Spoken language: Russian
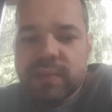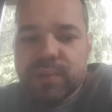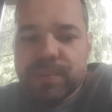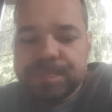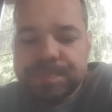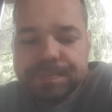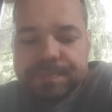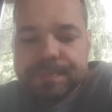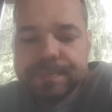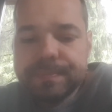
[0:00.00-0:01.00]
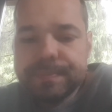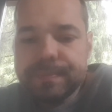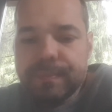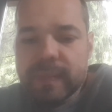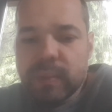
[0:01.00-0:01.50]
него
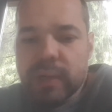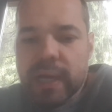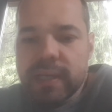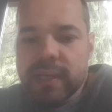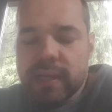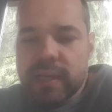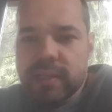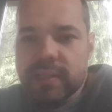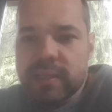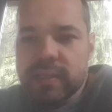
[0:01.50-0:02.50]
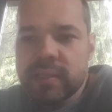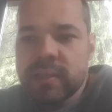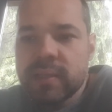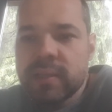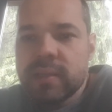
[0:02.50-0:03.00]
маленькая, а риски
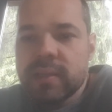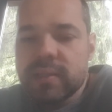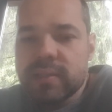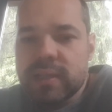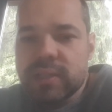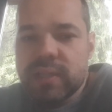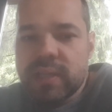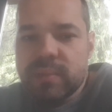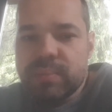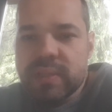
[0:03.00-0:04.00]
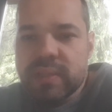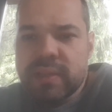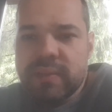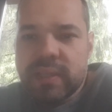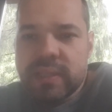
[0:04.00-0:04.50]
заражения при
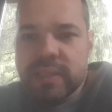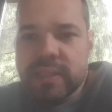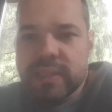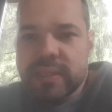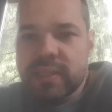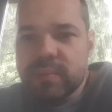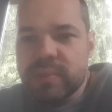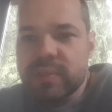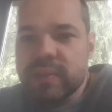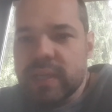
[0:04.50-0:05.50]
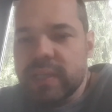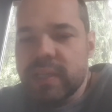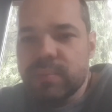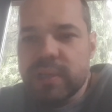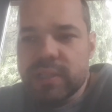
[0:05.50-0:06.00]
столкновении с системой
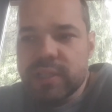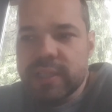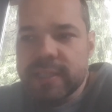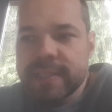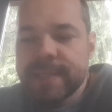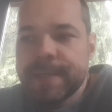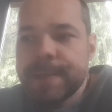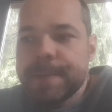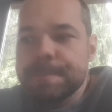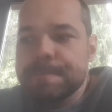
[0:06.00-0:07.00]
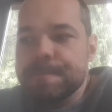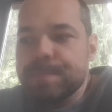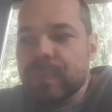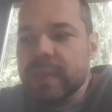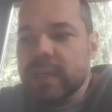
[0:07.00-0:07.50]
здравоохранения большие.
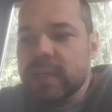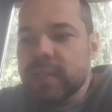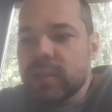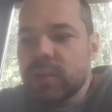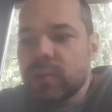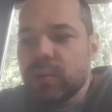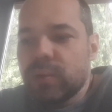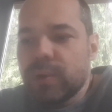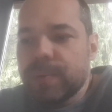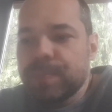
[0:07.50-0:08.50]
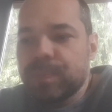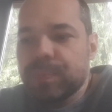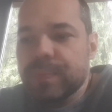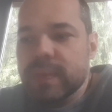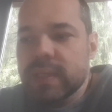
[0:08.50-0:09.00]
А, но
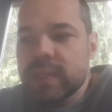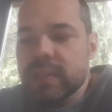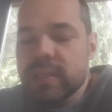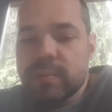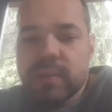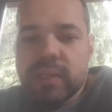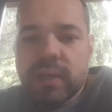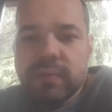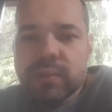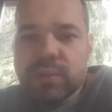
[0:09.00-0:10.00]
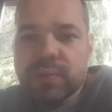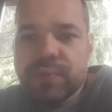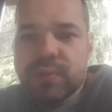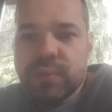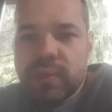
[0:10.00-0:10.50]
а, самое главное, что
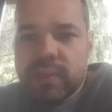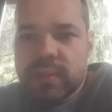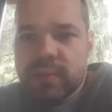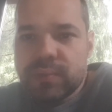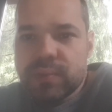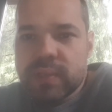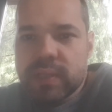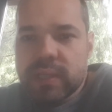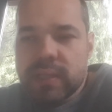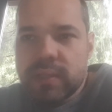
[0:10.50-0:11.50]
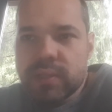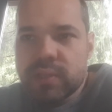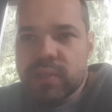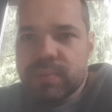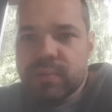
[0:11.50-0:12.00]
все это нужно,
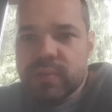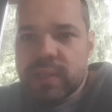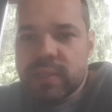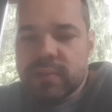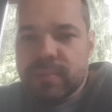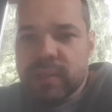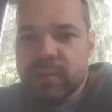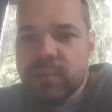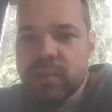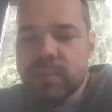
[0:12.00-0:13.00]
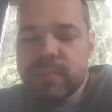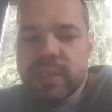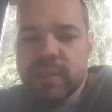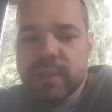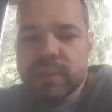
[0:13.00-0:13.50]
конечно же, обсуждать с своим онкологом или
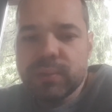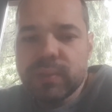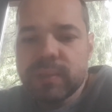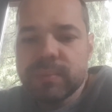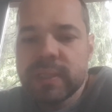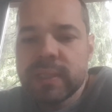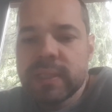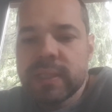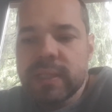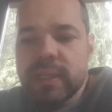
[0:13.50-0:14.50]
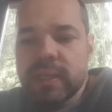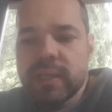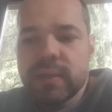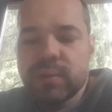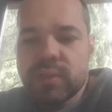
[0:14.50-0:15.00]
гематологом
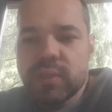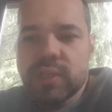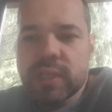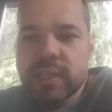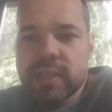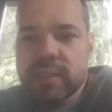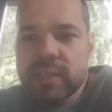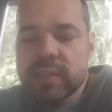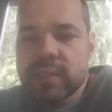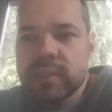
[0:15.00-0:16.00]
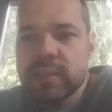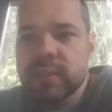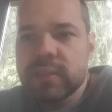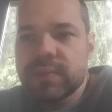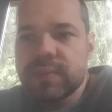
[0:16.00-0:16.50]
и очень тщательно
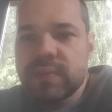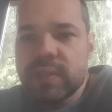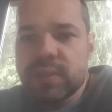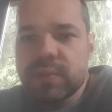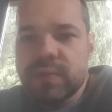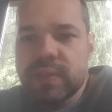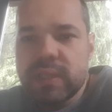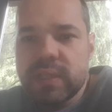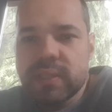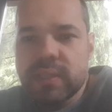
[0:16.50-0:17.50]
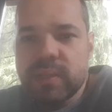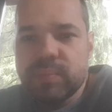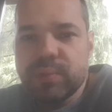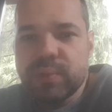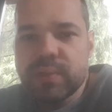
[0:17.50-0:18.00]
Э, взвешивать все риски и
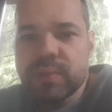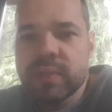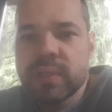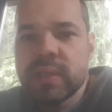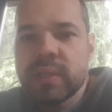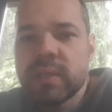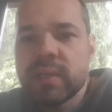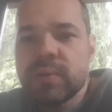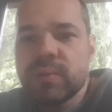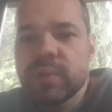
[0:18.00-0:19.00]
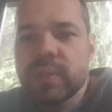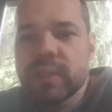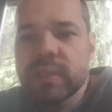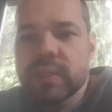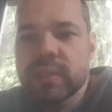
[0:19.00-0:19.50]
пользу от
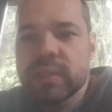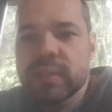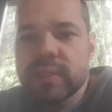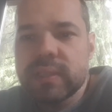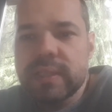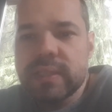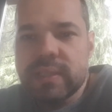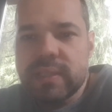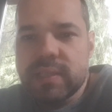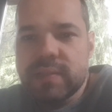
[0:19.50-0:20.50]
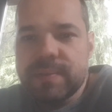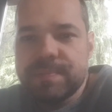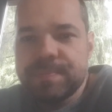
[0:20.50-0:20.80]
э, этих действий.